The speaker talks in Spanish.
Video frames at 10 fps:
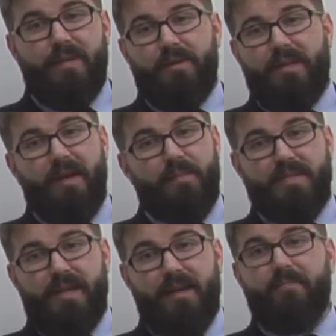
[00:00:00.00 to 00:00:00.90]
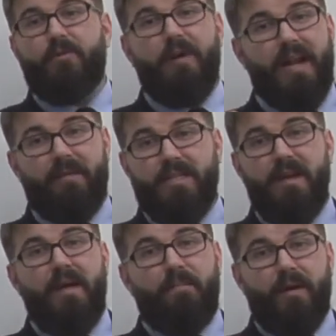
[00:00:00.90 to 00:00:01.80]
la política pesquera fueron claves
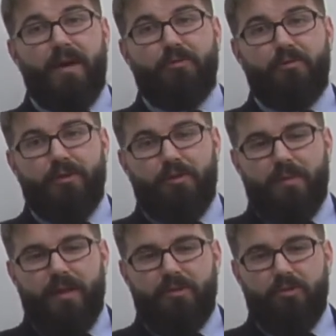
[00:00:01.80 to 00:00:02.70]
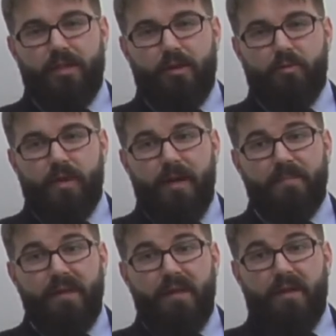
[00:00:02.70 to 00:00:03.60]
para la no incorporación de Noruega.
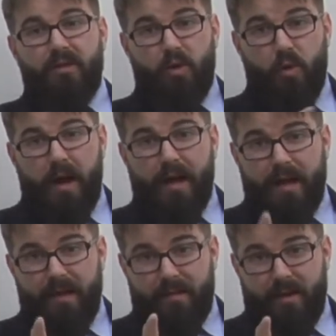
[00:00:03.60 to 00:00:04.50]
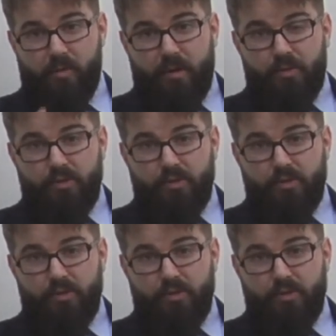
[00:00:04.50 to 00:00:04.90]
Noruega, que recuerden